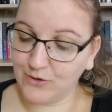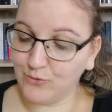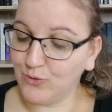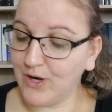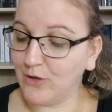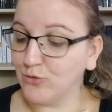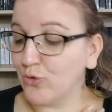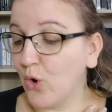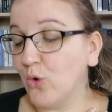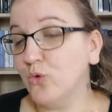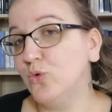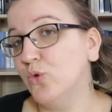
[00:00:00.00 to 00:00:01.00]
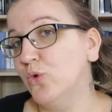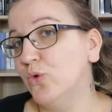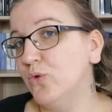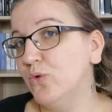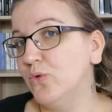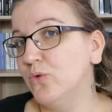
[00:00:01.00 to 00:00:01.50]
voilà, donc en
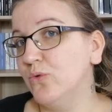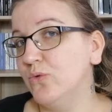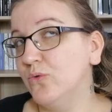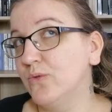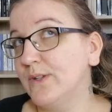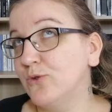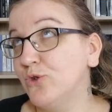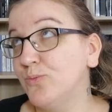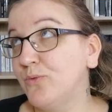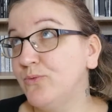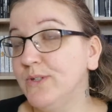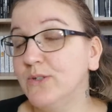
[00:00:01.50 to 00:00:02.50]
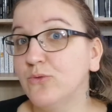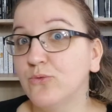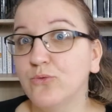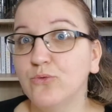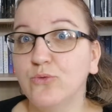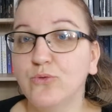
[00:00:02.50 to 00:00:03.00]
gros, euh, qu'est-ce que je peux vous dire sans
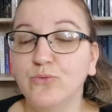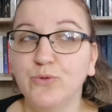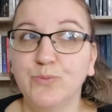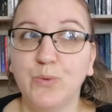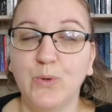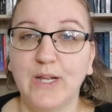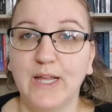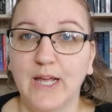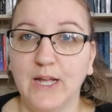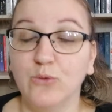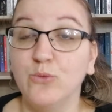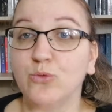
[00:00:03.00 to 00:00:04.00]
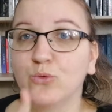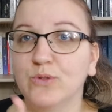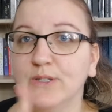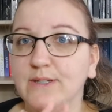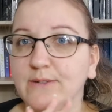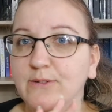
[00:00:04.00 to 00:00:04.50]
trop trop vous spoiler Donc euh,
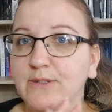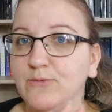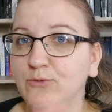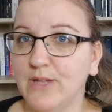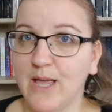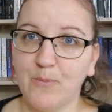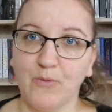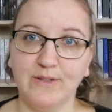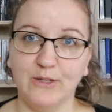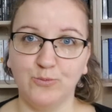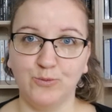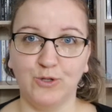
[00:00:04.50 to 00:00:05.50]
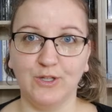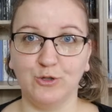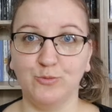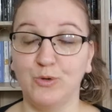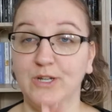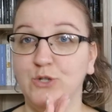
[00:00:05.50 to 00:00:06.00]
si vous n'avez pas envie d'être
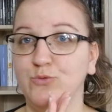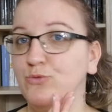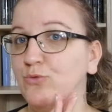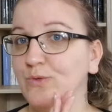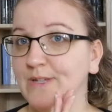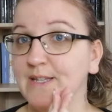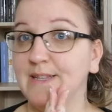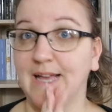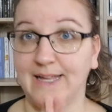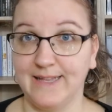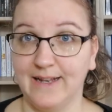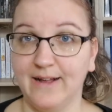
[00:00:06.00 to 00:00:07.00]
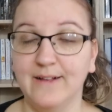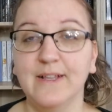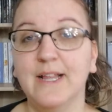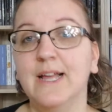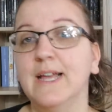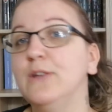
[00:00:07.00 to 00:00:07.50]
spoilé, je vous conseille d'arrêter là
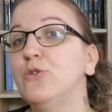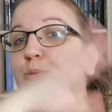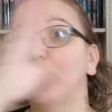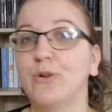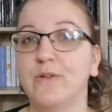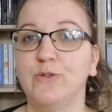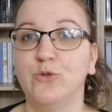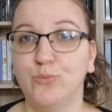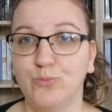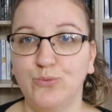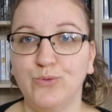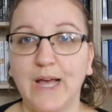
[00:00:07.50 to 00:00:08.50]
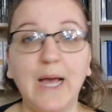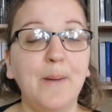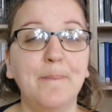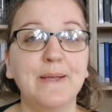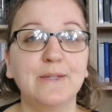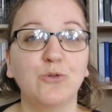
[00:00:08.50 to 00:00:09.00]
et de reprendre la vidéo plus tard
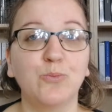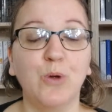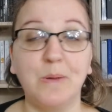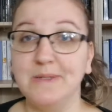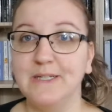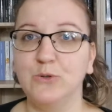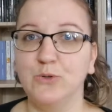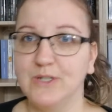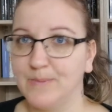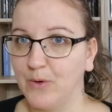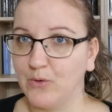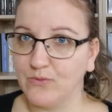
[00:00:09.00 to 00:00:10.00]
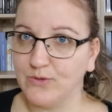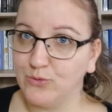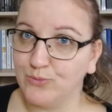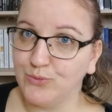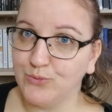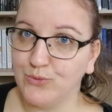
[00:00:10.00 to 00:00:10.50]
parce que le problème c'est que j'ai pas envie
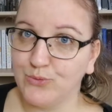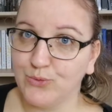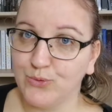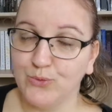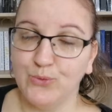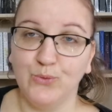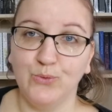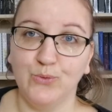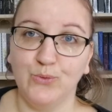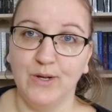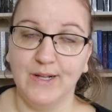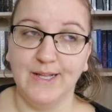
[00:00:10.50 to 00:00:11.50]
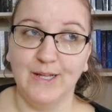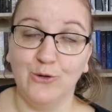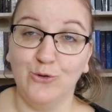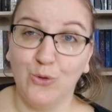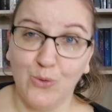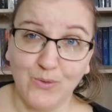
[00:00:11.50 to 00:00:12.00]
non plus de trop
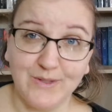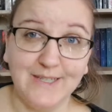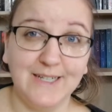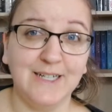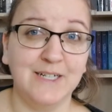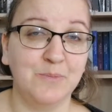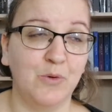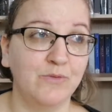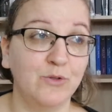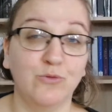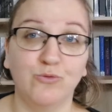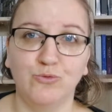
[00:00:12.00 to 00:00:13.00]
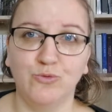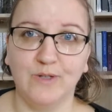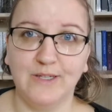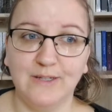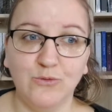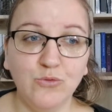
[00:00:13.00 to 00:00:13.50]
trop en dire, j'ai pas envie que vous
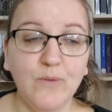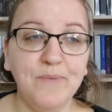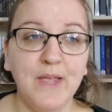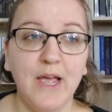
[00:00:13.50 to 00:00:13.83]
soyez déçus.